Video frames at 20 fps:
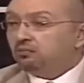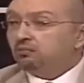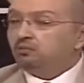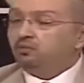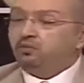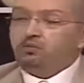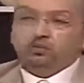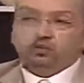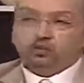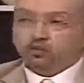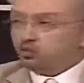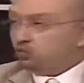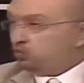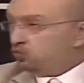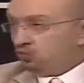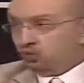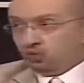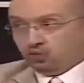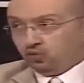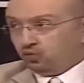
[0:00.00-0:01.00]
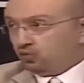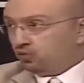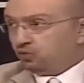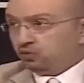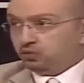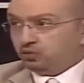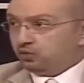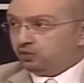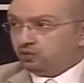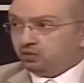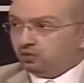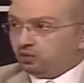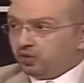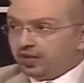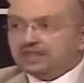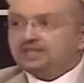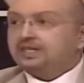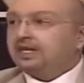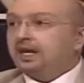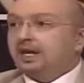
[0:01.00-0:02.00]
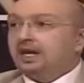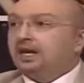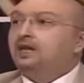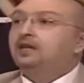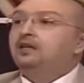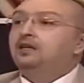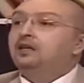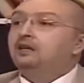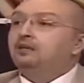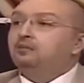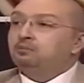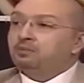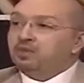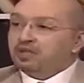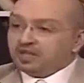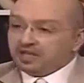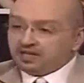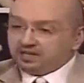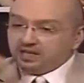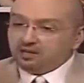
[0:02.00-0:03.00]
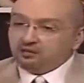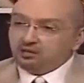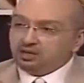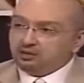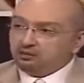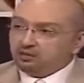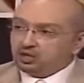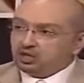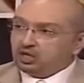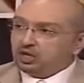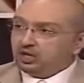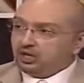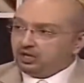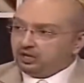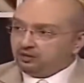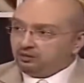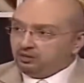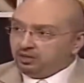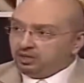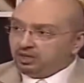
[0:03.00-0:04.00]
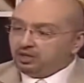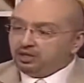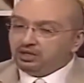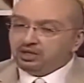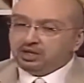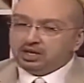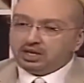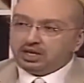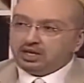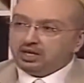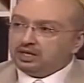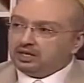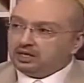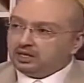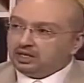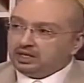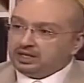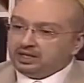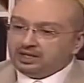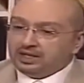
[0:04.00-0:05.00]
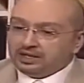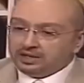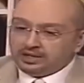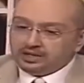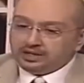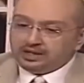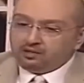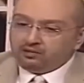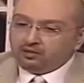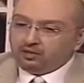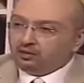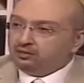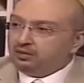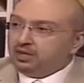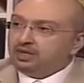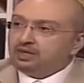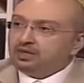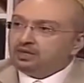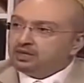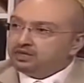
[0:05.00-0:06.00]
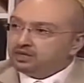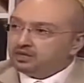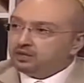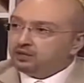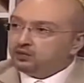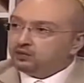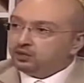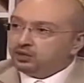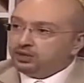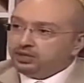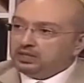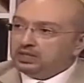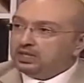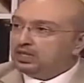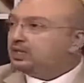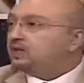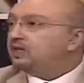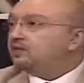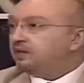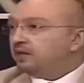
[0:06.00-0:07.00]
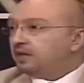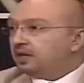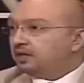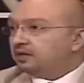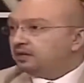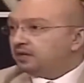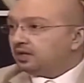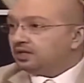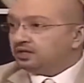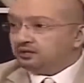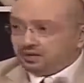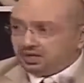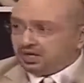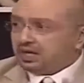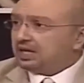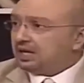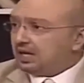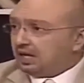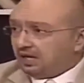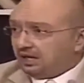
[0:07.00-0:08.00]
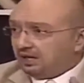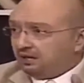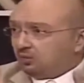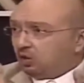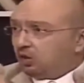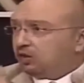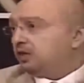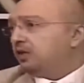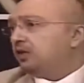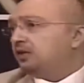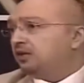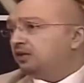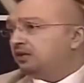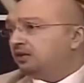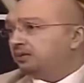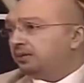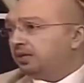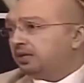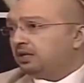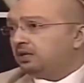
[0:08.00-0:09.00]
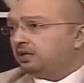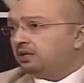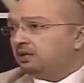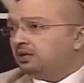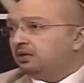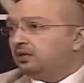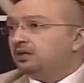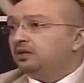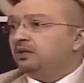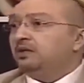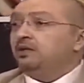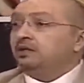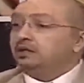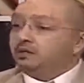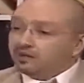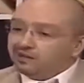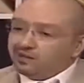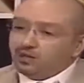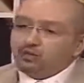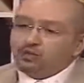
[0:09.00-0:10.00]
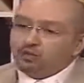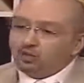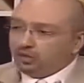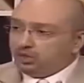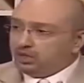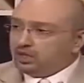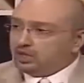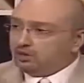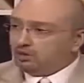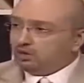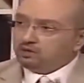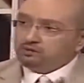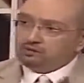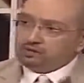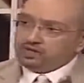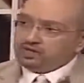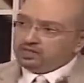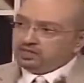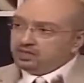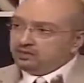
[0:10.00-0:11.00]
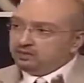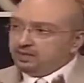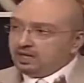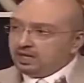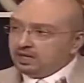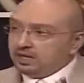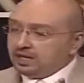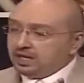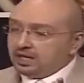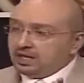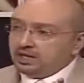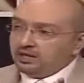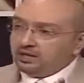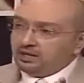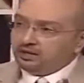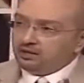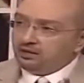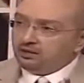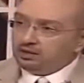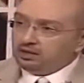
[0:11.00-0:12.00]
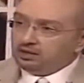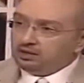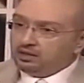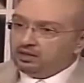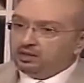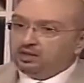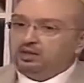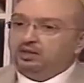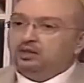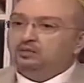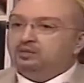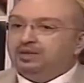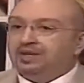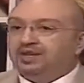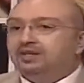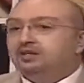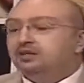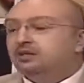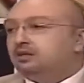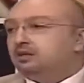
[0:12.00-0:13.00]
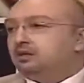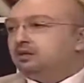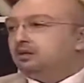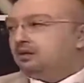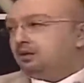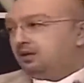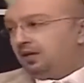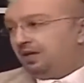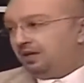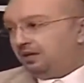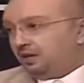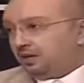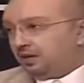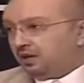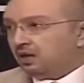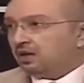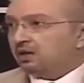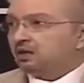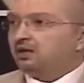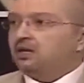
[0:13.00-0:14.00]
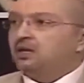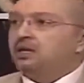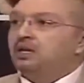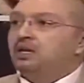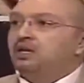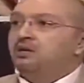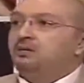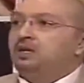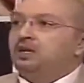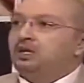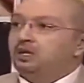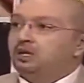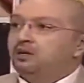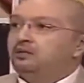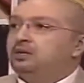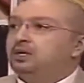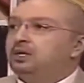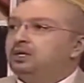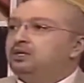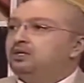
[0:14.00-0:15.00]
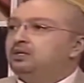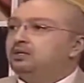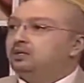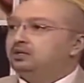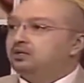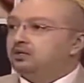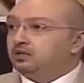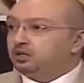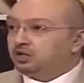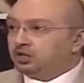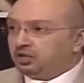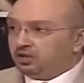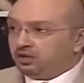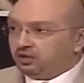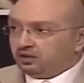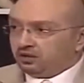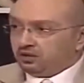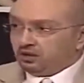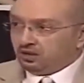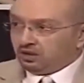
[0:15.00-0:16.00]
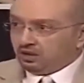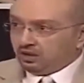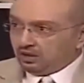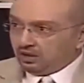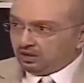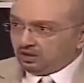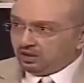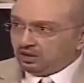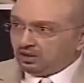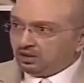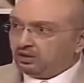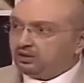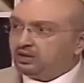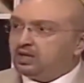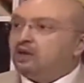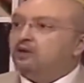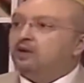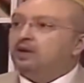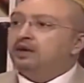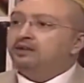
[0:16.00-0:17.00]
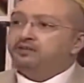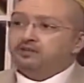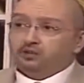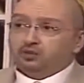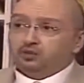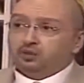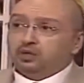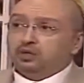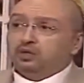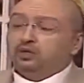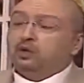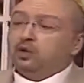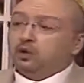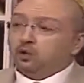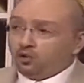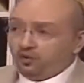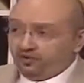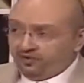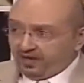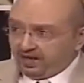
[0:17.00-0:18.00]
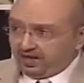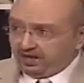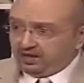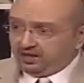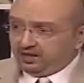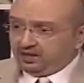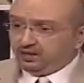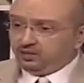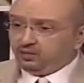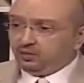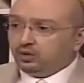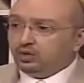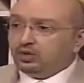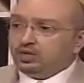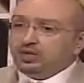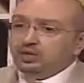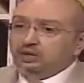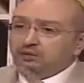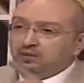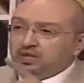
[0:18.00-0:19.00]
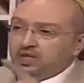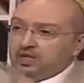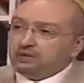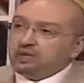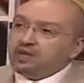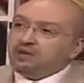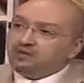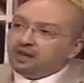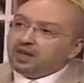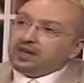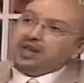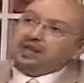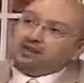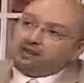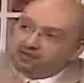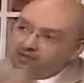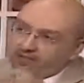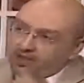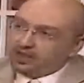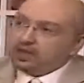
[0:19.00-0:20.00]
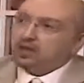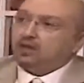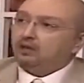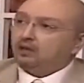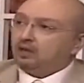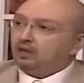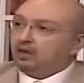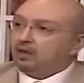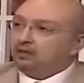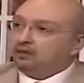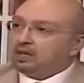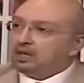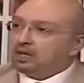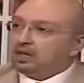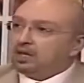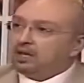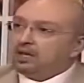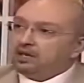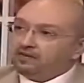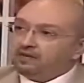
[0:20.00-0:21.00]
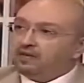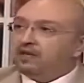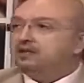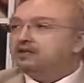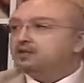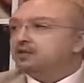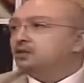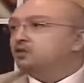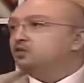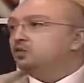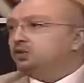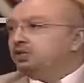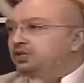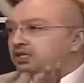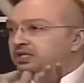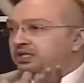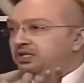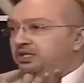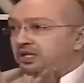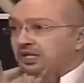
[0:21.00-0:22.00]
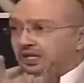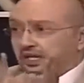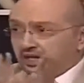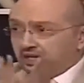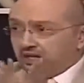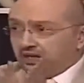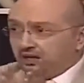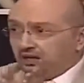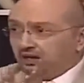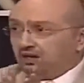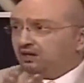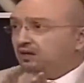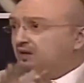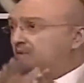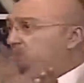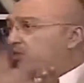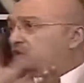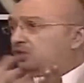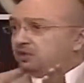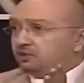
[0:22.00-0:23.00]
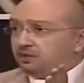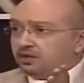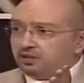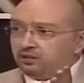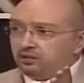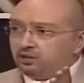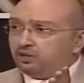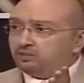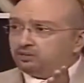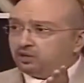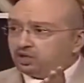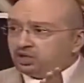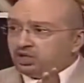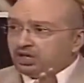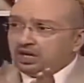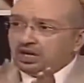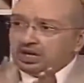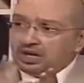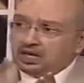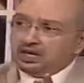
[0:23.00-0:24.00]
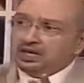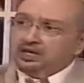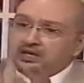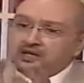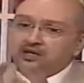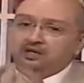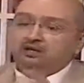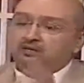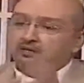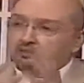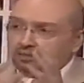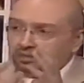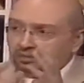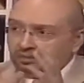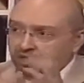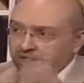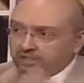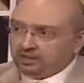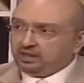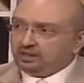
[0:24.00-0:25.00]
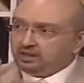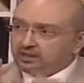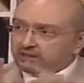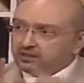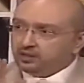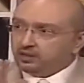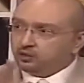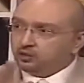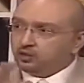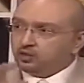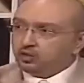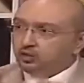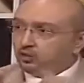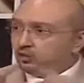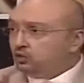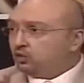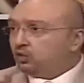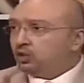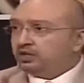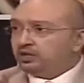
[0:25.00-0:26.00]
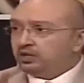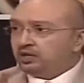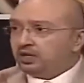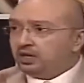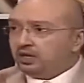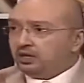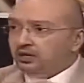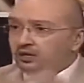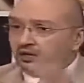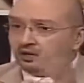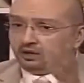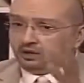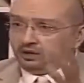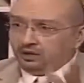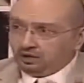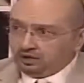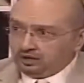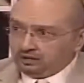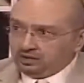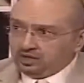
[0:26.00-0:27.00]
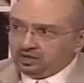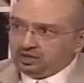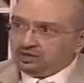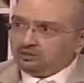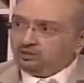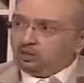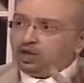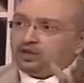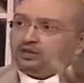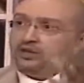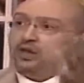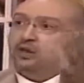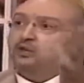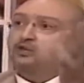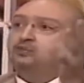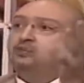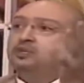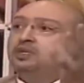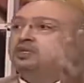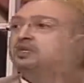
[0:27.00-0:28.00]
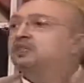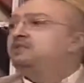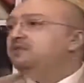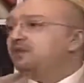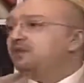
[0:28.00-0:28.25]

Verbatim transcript: منذ ازل بتعتمد بشكل كبير جدا على ان هي تزود ماده السيروتونين هي في الجهاز العصبي ترجعها لمعدلاتها الطبيعيه تمام تطور الدواء من زمان لحد دلوقتي من حيث حدة الأعراض الجانبية من حيث شدة الدواء نفسه فعليته. وفعاليته بتبقى في الكيفية اللي آه. بيخلي فيها السيروتونين يزيد لكن معظم الأدوية بتشتغل على أن مادة السيروتونين والنور أدرينالين يبتدي معدلاتهم تزيد